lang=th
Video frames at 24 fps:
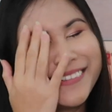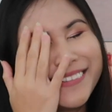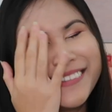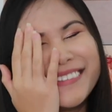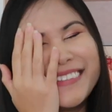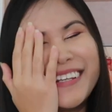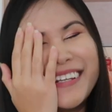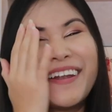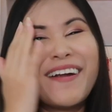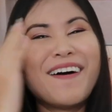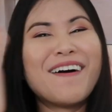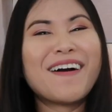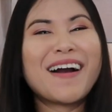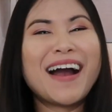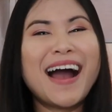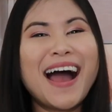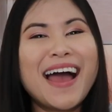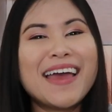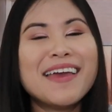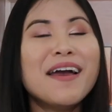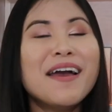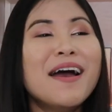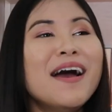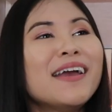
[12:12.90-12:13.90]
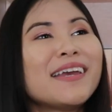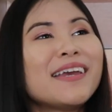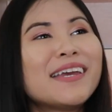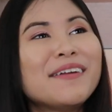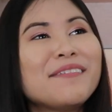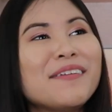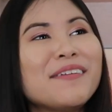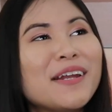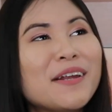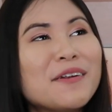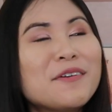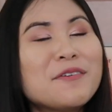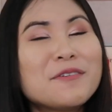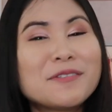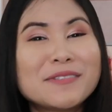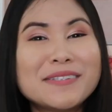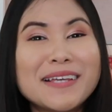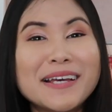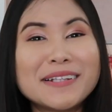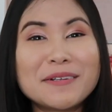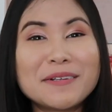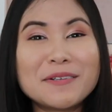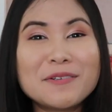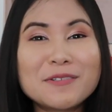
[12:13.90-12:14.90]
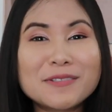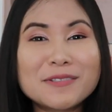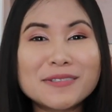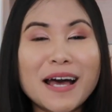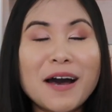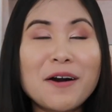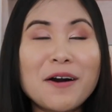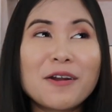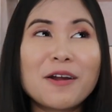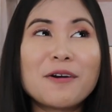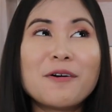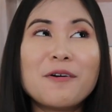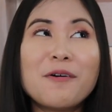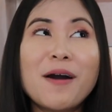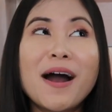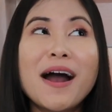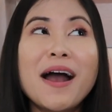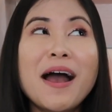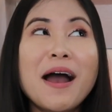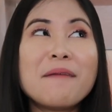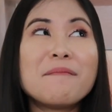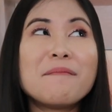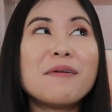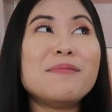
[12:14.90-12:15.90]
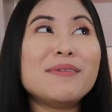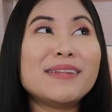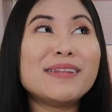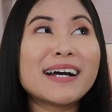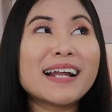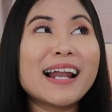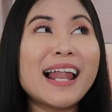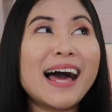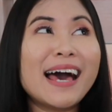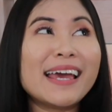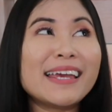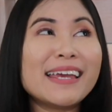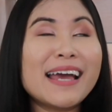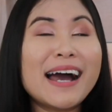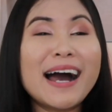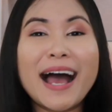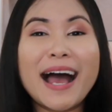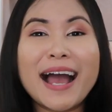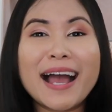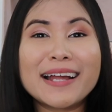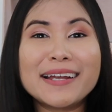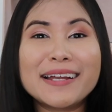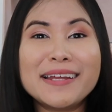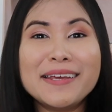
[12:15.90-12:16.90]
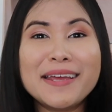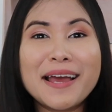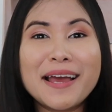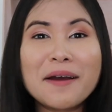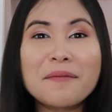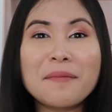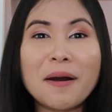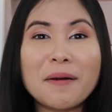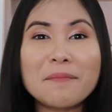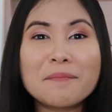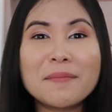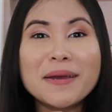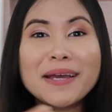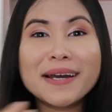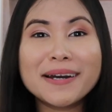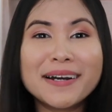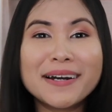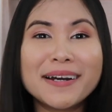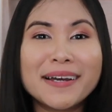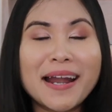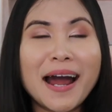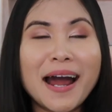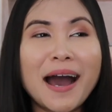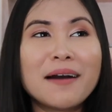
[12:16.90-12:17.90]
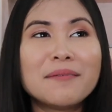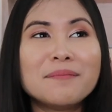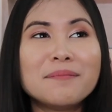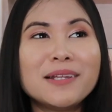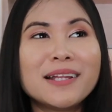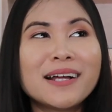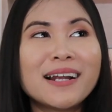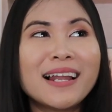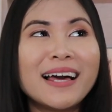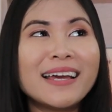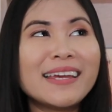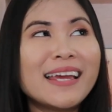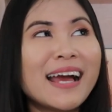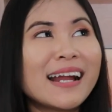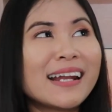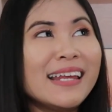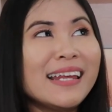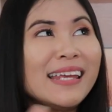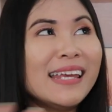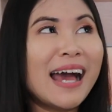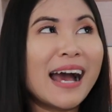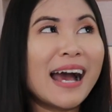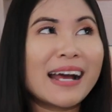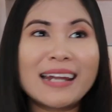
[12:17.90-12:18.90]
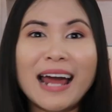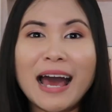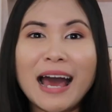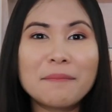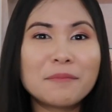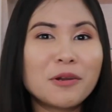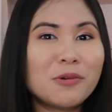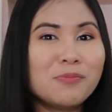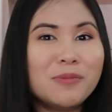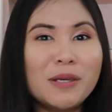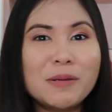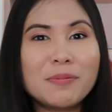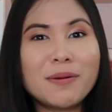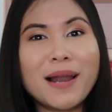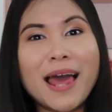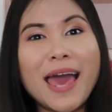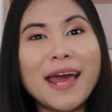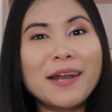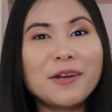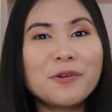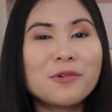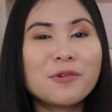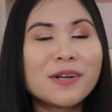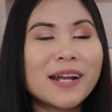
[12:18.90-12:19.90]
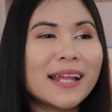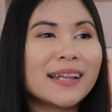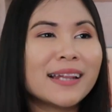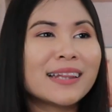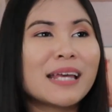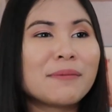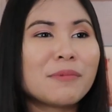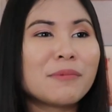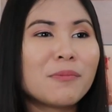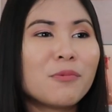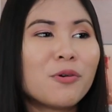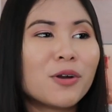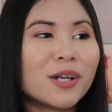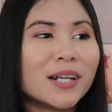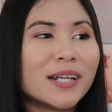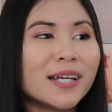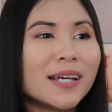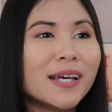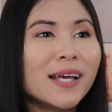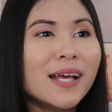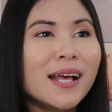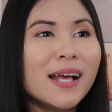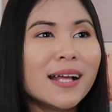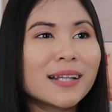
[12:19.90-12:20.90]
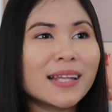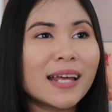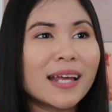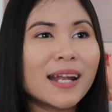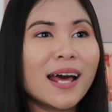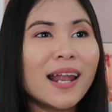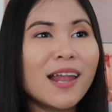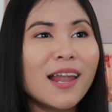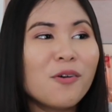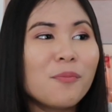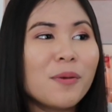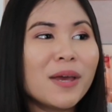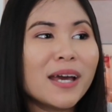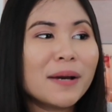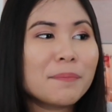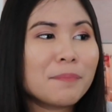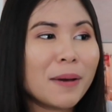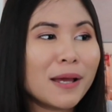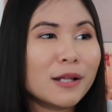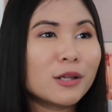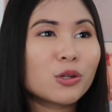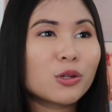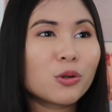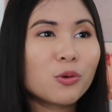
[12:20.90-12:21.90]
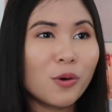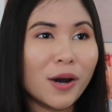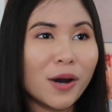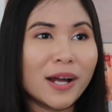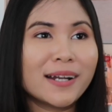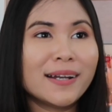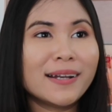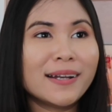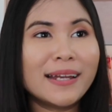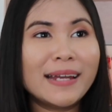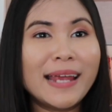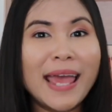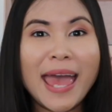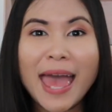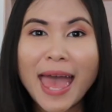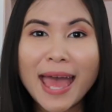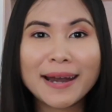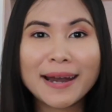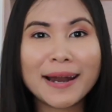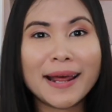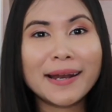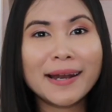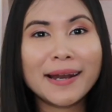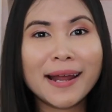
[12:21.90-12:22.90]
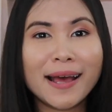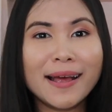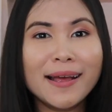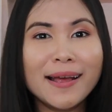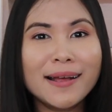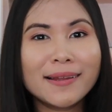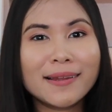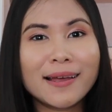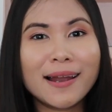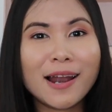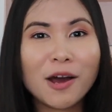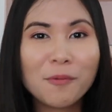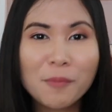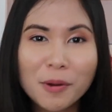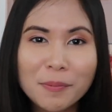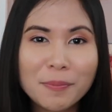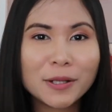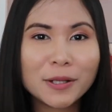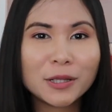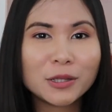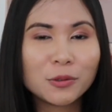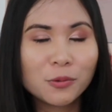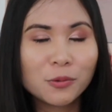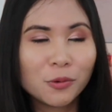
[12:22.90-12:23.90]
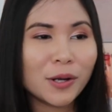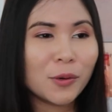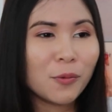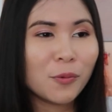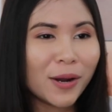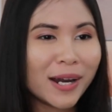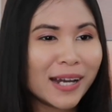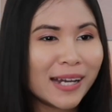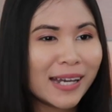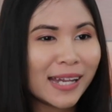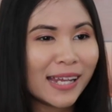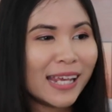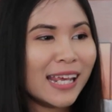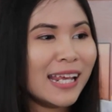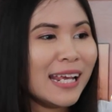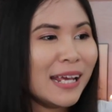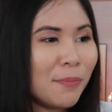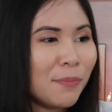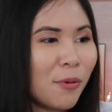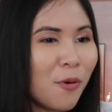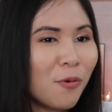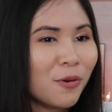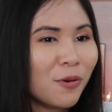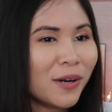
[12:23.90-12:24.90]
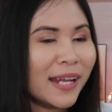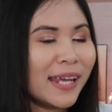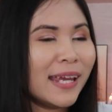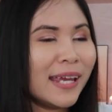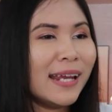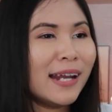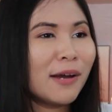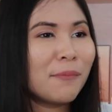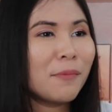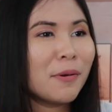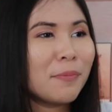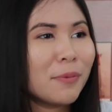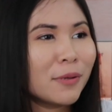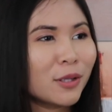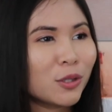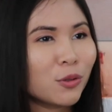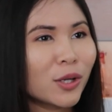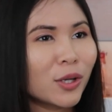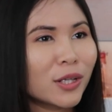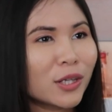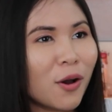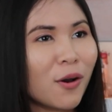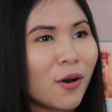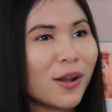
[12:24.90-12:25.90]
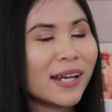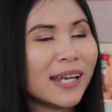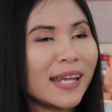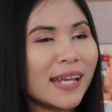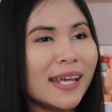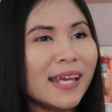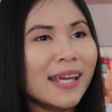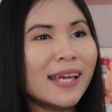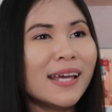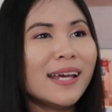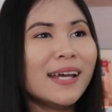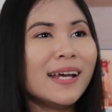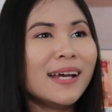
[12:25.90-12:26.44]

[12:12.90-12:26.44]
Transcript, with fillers: ไม่จะร้องไงคลิปนี้เราดูเสียดดูเศร้านะ เพราะว่ามันมีตั้งหลายอย่างอะที่ยังแบบไม่เคยทำมีตั้งหลายอย่างที่อยากทำเรามีแพลนนู่นนั่นเต็มไปหมดเลยแต่ถ้าเราไม่ไปตรวจแค่นั้นน่ะ ถ้าเราไม่ไปตรวจวันนี้พรุ่งนี้เราไม่ไปตรวจตอนนี้